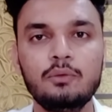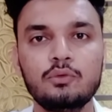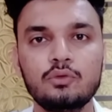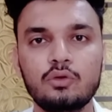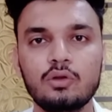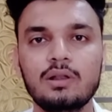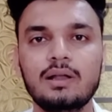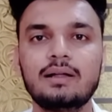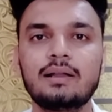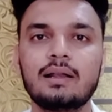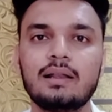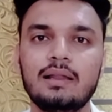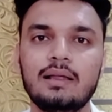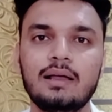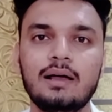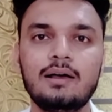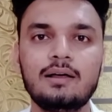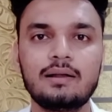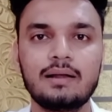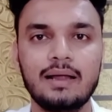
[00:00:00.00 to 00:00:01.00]
उनको लेटर
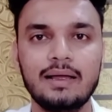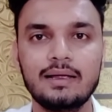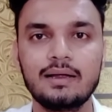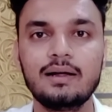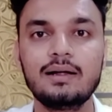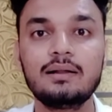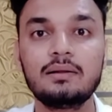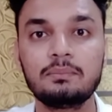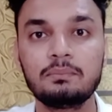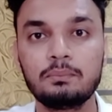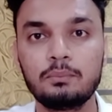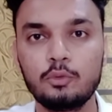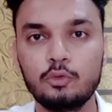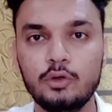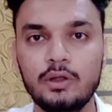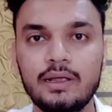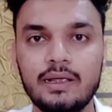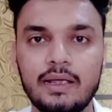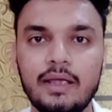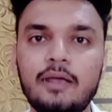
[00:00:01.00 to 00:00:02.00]
लिखा रायगढ़
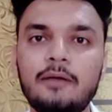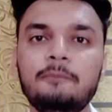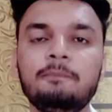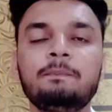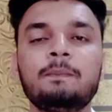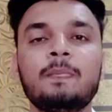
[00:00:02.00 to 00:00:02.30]
पुणे के